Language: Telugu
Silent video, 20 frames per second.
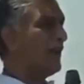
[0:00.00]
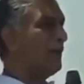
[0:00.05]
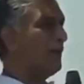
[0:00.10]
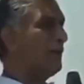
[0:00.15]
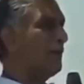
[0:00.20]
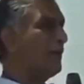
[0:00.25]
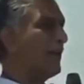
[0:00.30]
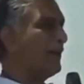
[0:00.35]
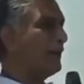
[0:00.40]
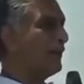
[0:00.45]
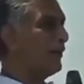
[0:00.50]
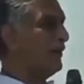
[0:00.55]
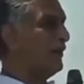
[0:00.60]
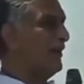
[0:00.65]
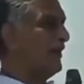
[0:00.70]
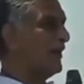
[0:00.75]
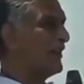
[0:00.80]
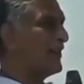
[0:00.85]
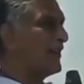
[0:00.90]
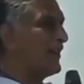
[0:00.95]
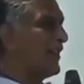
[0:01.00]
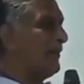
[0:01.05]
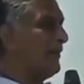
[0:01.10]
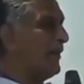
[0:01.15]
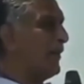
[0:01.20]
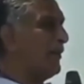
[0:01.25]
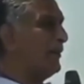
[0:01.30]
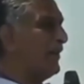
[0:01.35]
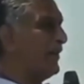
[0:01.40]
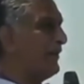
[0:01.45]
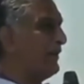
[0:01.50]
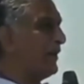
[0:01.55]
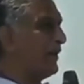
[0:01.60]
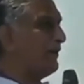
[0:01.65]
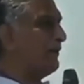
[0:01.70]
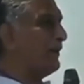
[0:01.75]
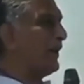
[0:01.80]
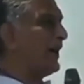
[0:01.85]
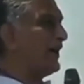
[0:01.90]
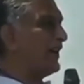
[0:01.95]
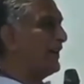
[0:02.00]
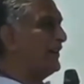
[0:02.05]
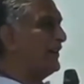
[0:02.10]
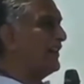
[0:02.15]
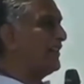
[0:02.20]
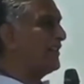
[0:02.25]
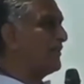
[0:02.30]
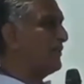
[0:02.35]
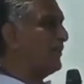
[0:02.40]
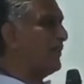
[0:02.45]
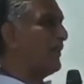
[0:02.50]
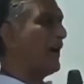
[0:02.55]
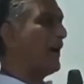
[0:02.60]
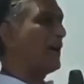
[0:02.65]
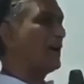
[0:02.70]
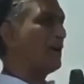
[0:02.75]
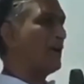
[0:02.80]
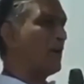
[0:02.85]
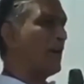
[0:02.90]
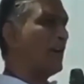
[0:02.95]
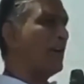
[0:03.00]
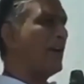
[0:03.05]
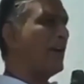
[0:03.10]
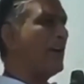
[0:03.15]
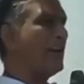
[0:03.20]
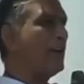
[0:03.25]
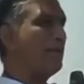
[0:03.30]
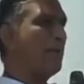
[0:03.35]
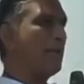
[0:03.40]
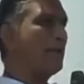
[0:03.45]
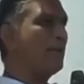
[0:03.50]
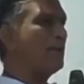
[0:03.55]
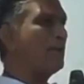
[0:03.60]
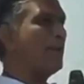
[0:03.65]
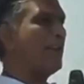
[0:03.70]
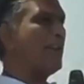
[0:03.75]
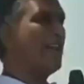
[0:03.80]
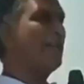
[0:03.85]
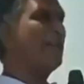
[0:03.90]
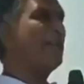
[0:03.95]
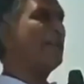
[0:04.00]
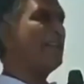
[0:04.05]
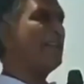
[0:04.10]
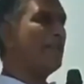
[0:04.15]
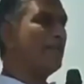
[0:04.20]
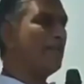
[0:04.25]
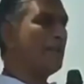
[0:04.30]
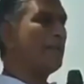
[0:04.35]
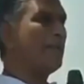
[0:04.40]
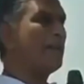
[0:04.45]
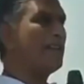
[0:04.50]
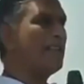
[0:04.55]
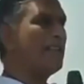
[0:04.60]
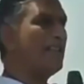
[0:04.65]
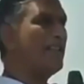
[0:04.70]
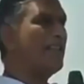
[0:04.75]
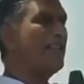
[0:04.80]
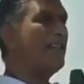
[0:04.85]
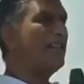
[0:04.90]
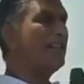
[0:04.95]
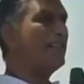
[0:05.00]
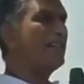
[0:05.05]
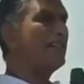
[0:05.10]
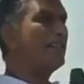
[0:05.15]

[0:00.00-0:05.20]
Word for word: ముప్పై కోట్ల జనాభా ఉండే మన భారతదేశంలో ఆ రోగం కానీ పెరిగితే ఏమవుతుంది మన పరిస్థితి